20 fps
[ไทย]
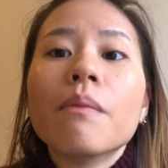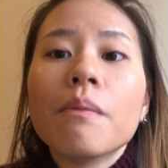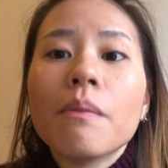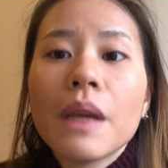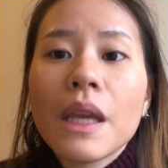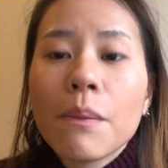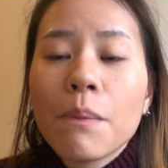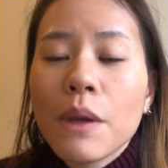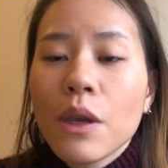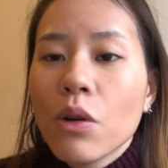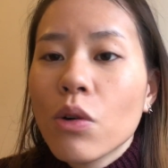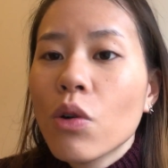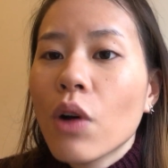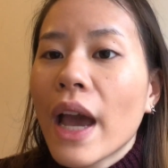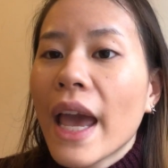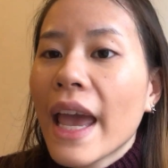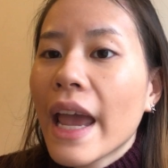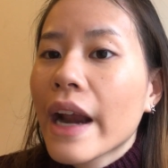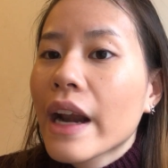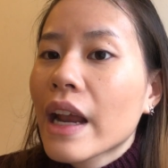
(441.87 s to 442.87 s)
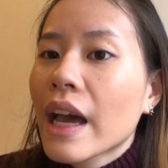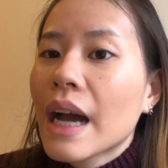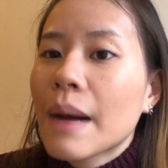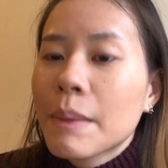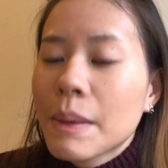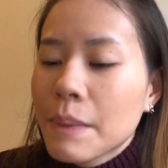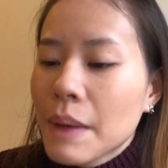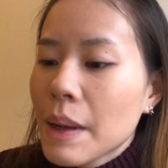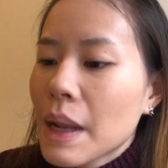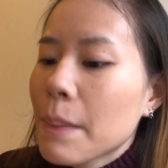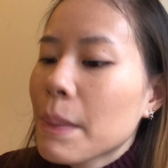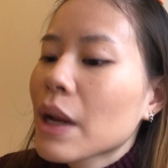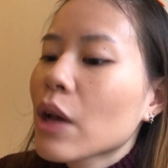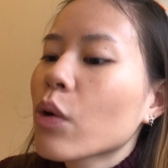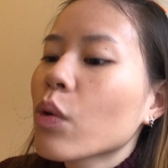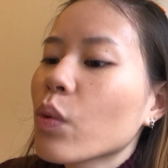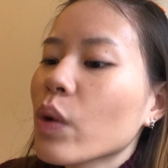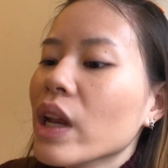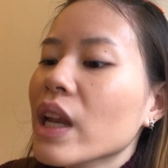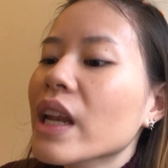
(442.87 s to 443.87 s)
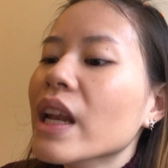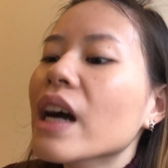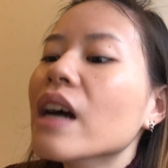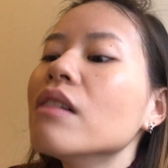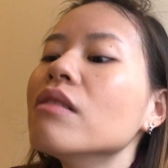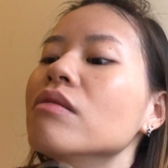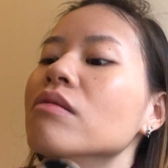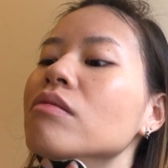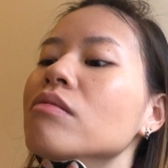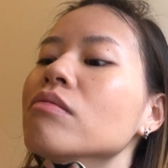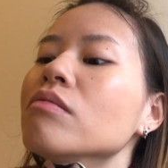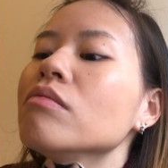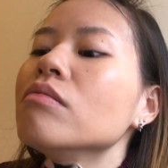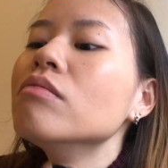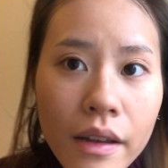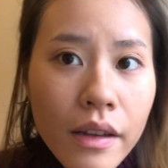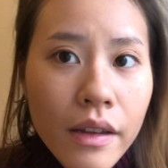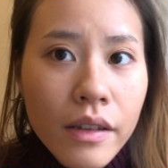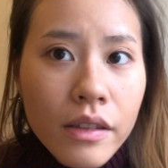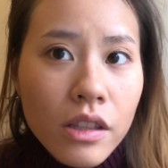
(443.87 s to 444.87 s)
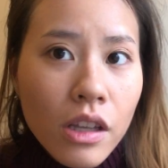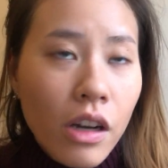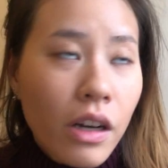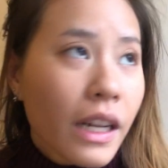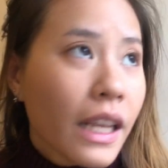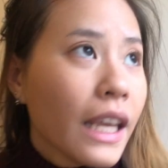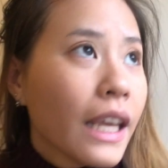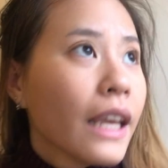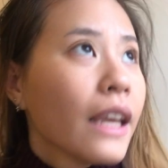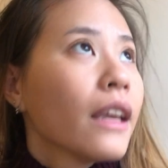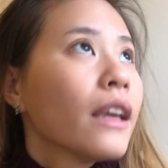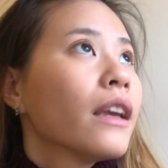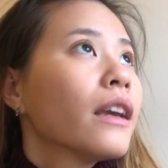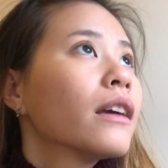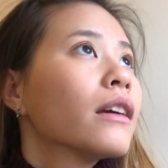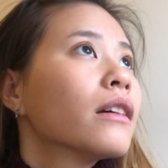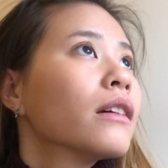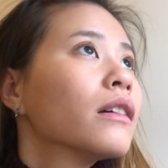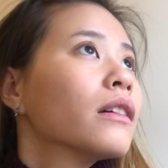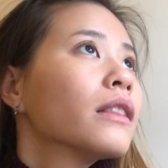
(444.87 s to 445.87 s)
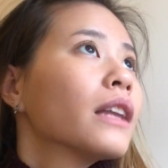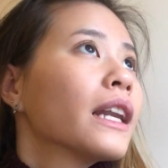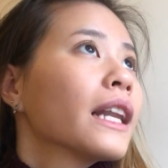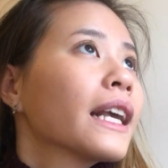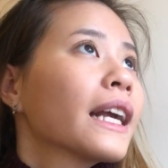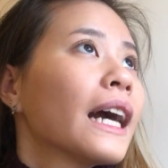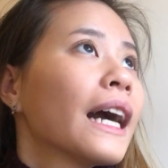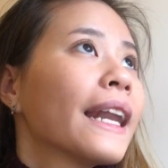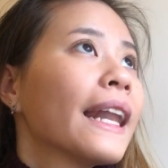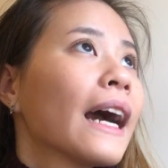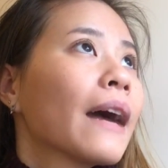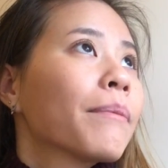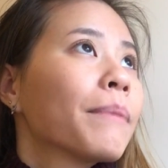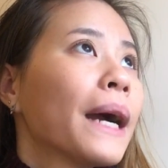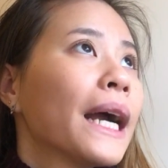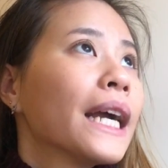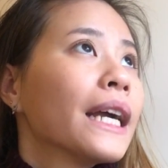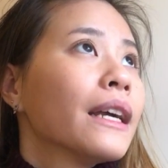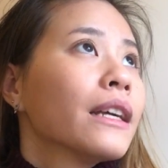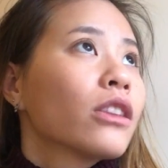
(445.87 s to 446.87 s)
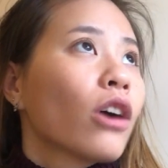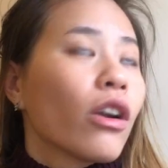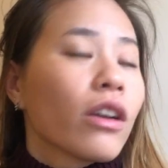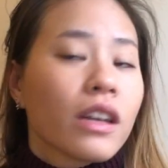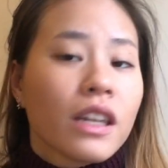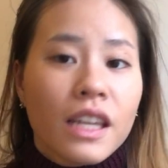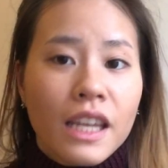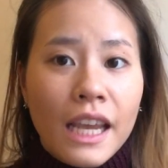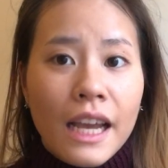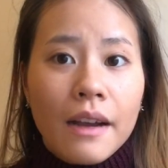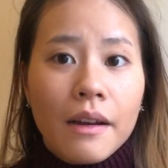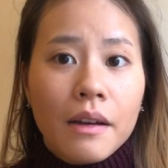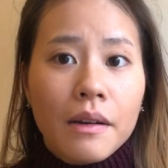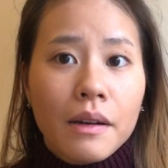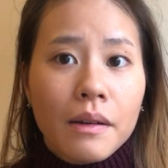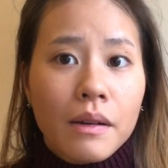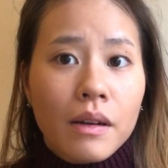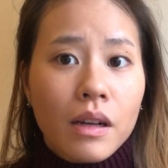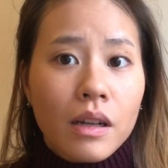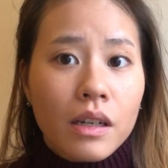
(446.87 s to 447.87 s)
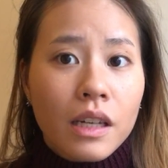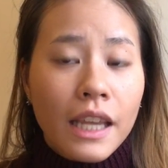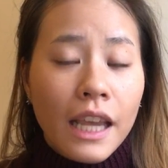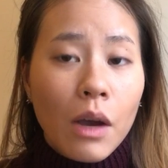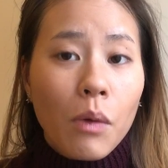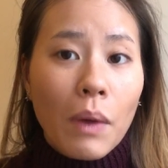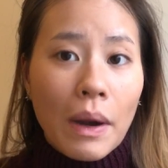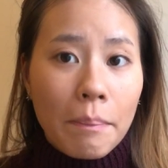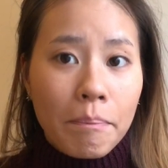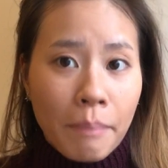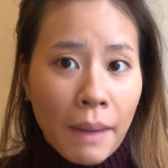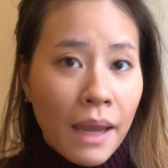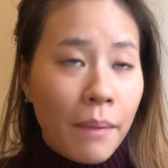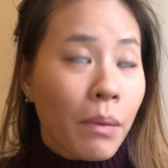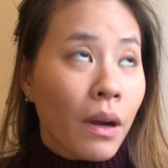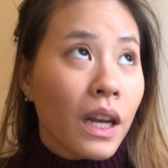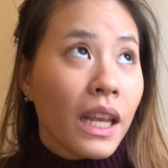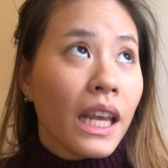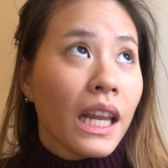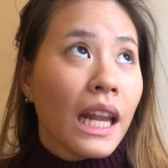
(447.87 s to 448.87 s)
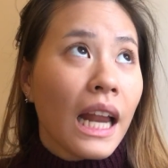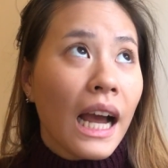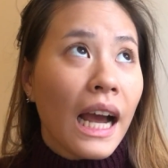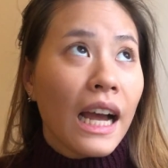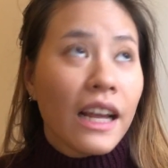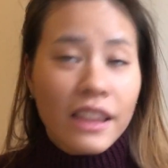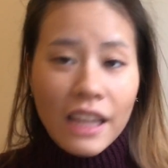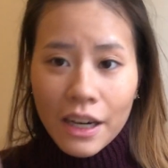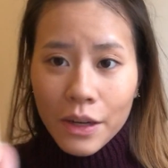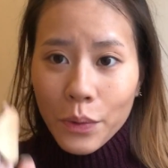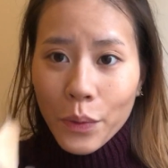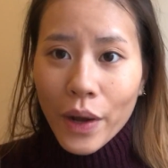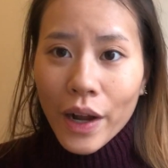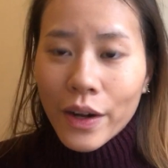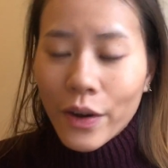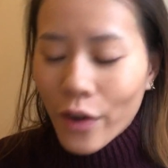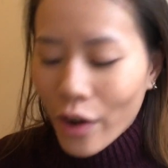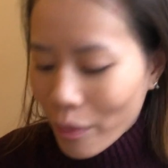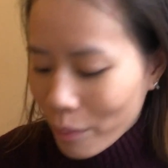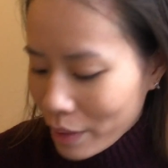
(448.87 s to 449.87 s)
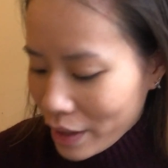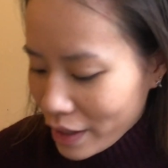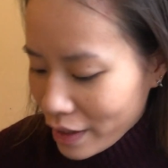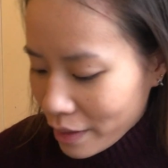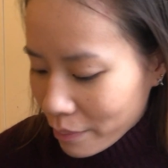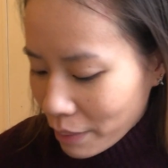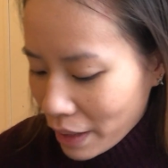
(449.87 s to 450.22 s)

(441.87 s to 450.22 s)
มีผิวแห้งนะคะมันไม่ได้เป็นขุยเลยนะตอนนี้นาฬิกาดังไปตอนเที่ยงวันเป๊ะพอดีนะคะตักดูข้างนอกของเหมือนเดิม